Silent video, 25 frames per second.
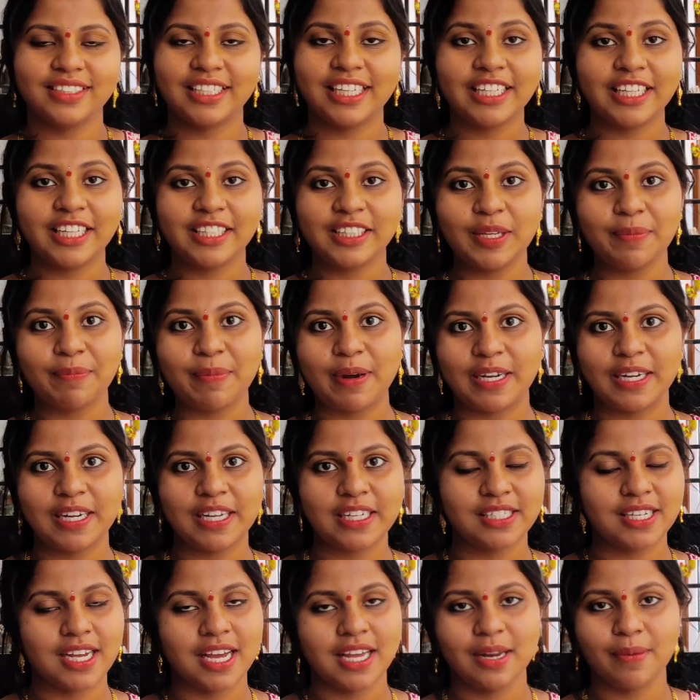నేనైతే
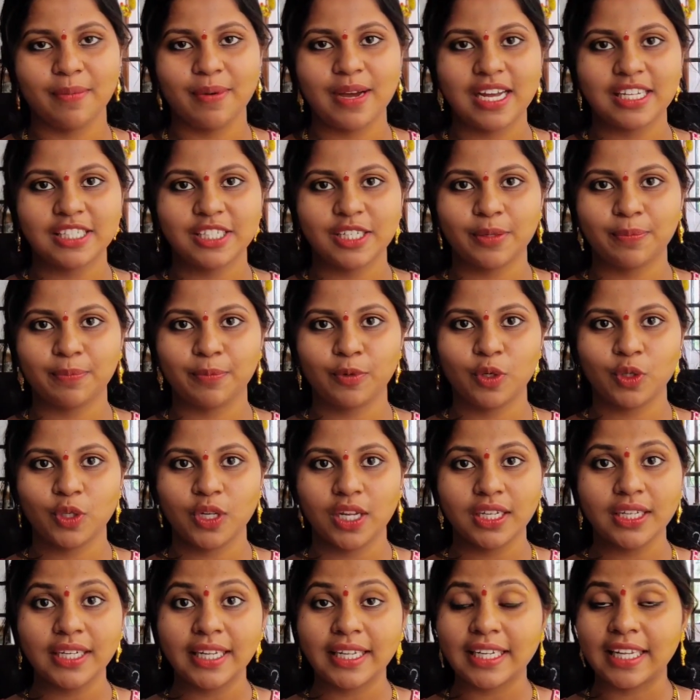పండగ చాలా బాగా
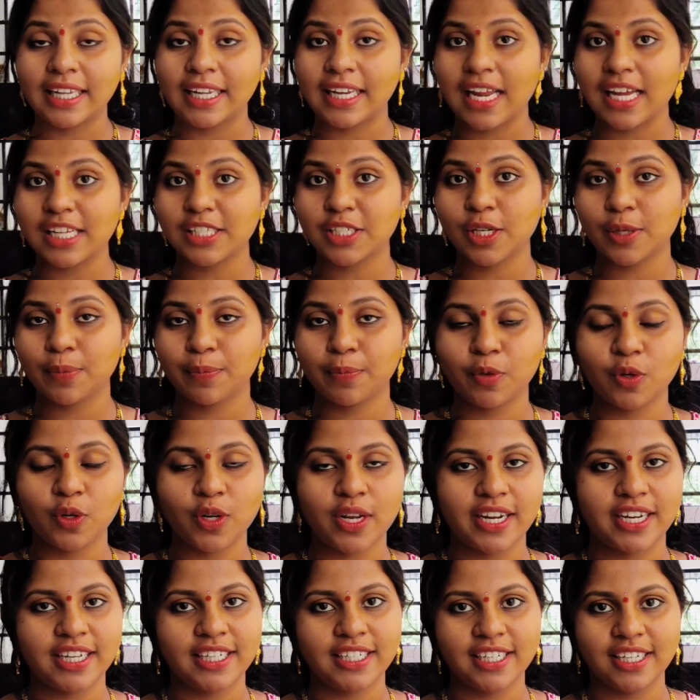జరుపుకున్నాను నేను ఎలా
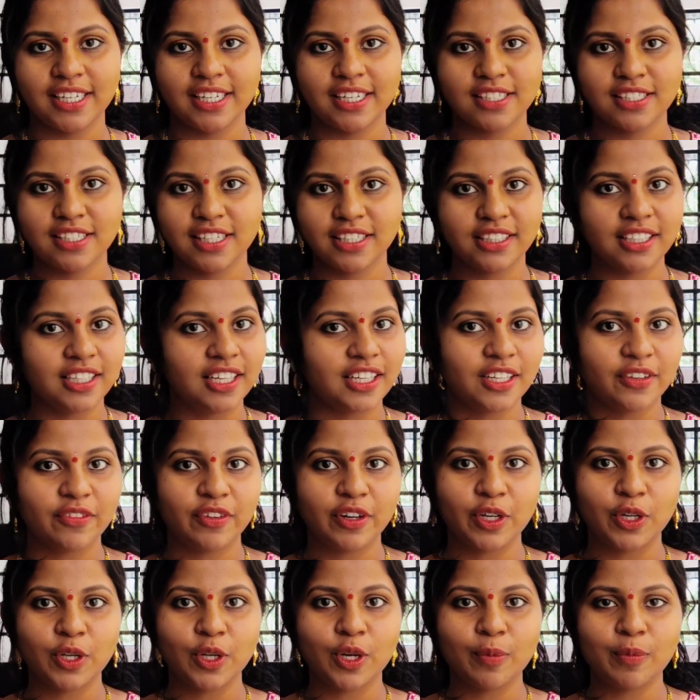జరుపుకున్నా ఏంటి అనేసి అయితే నేను
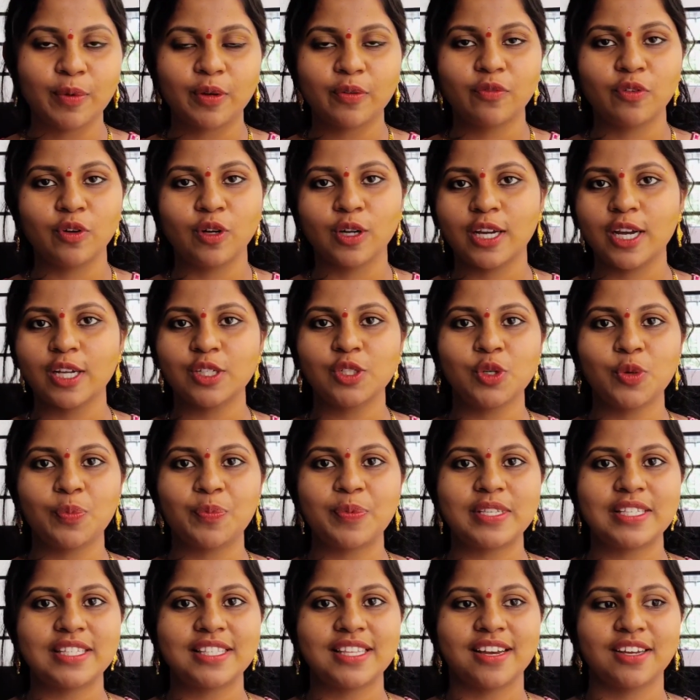వీడియోలో మీకు ఫుల్గా
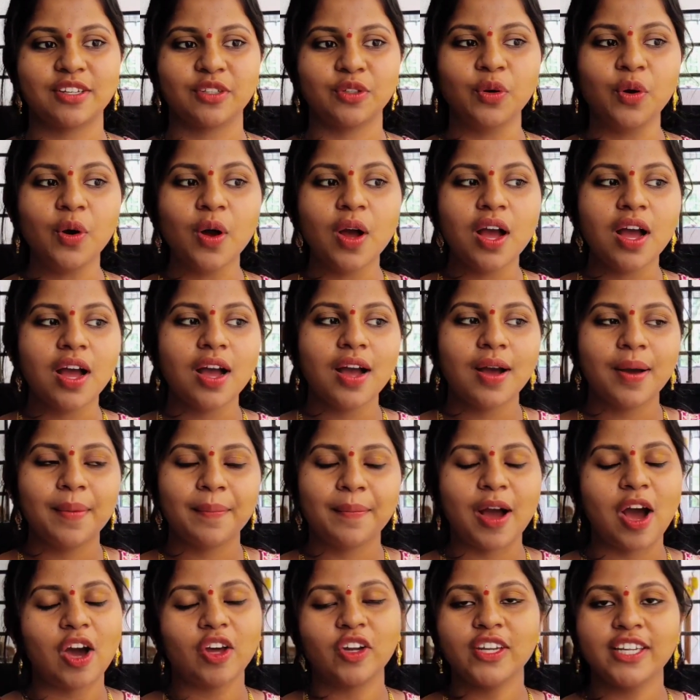చూపిస్తాను
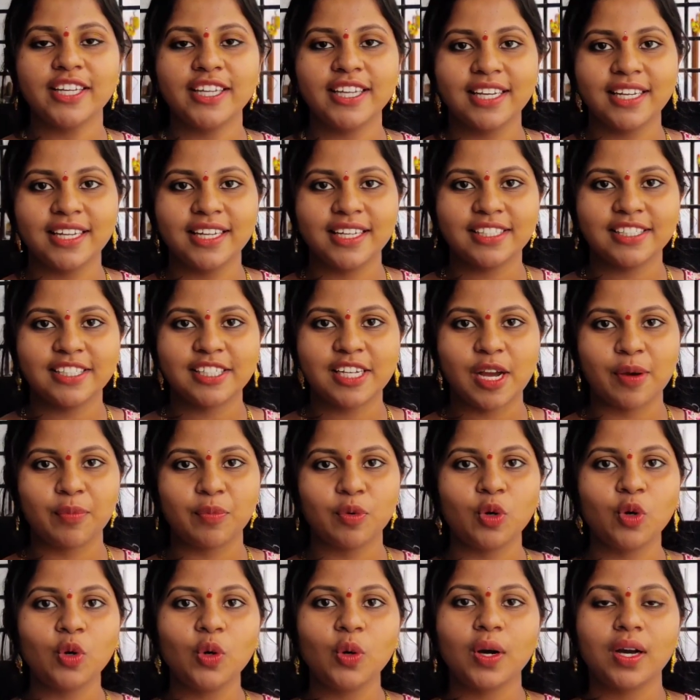మార్నింగే
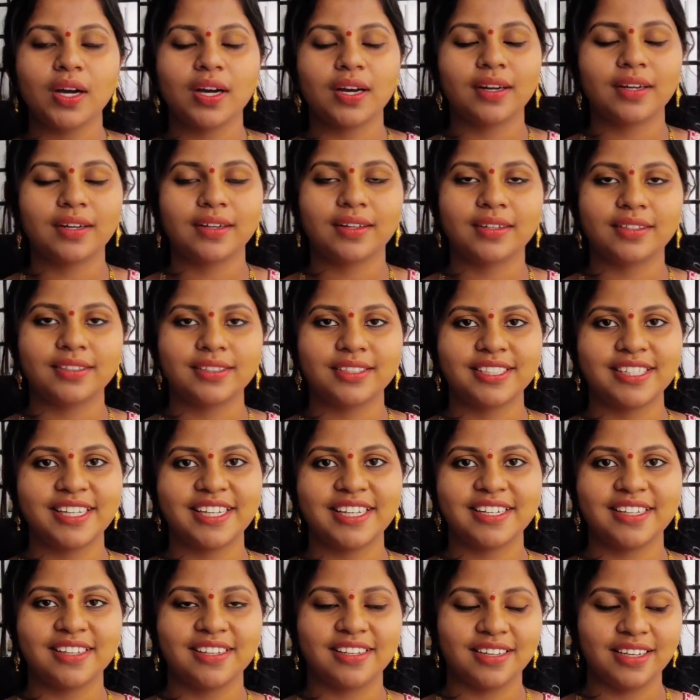లేచాము
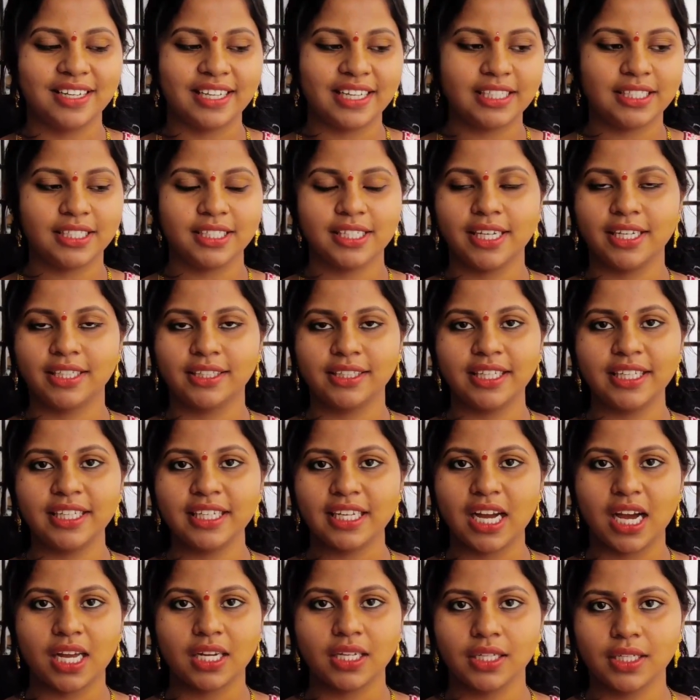చే లేచి అయితే
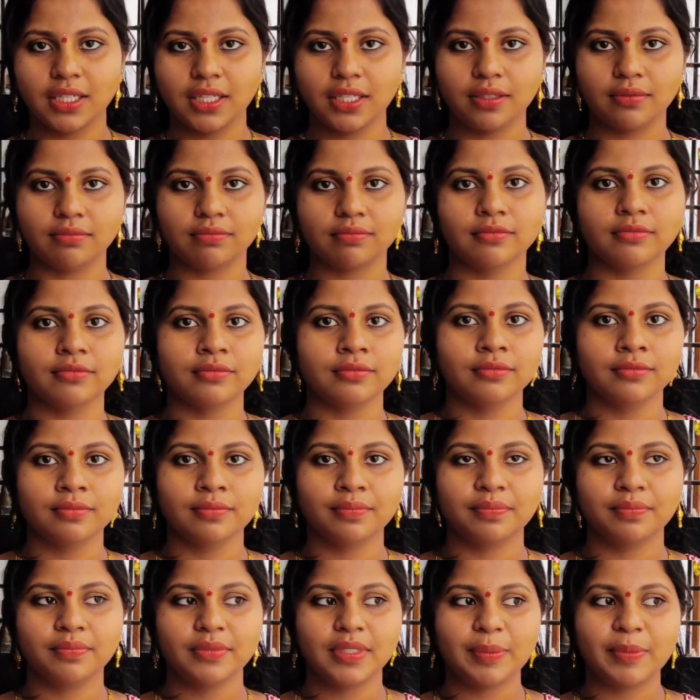ఇంకా అన్నీ
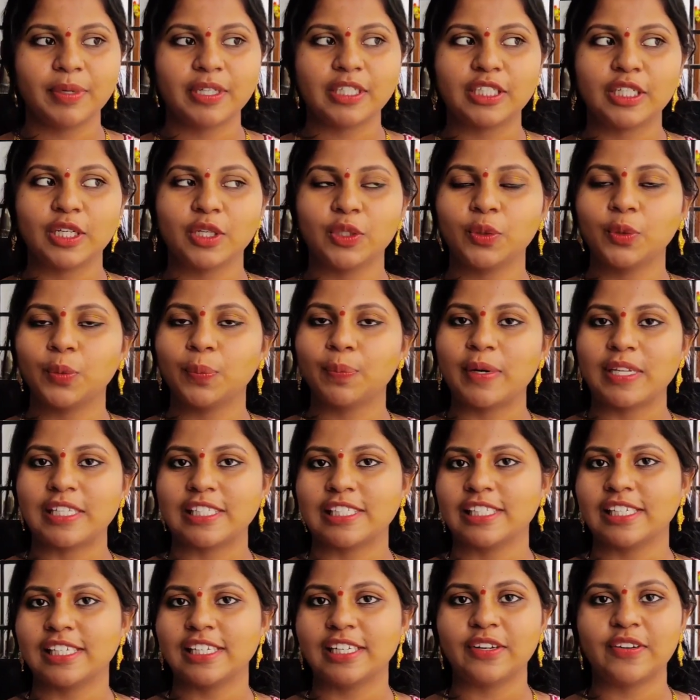ఏమంటారు
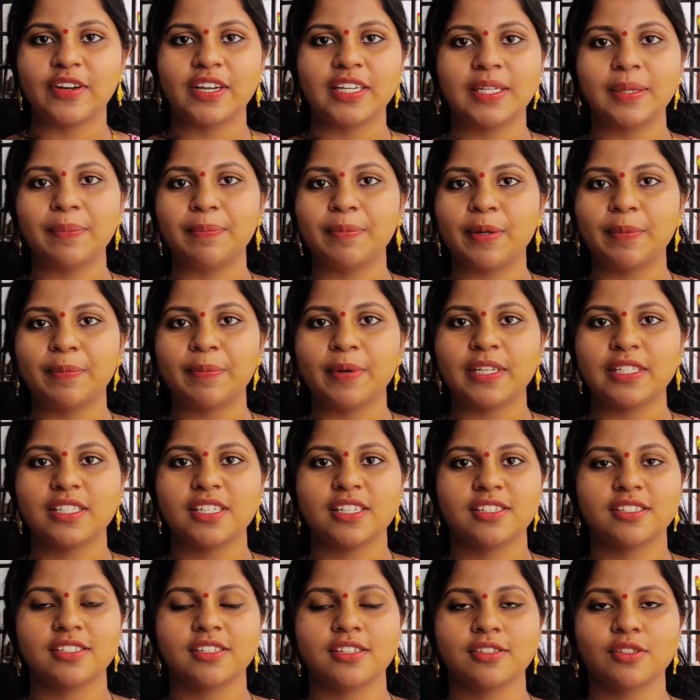పచ్చడి అవన్నీ ప్రిపేర్
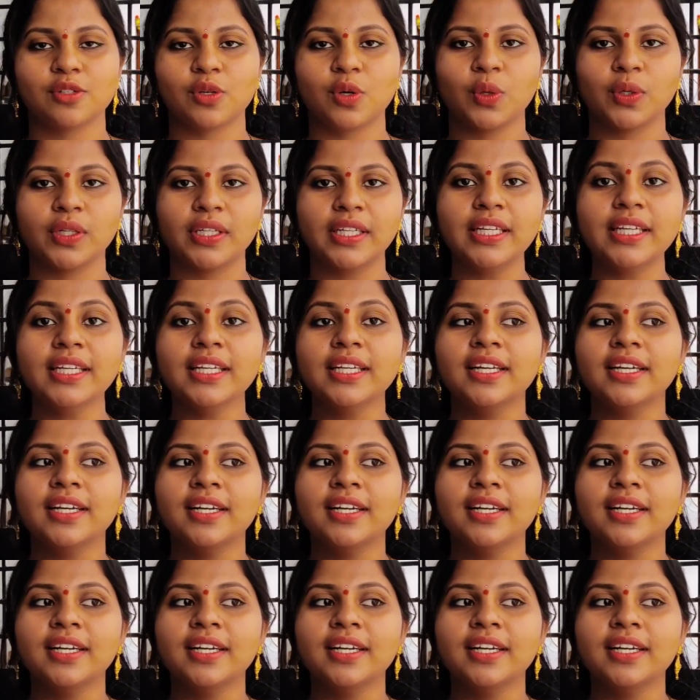చేసేసుకొని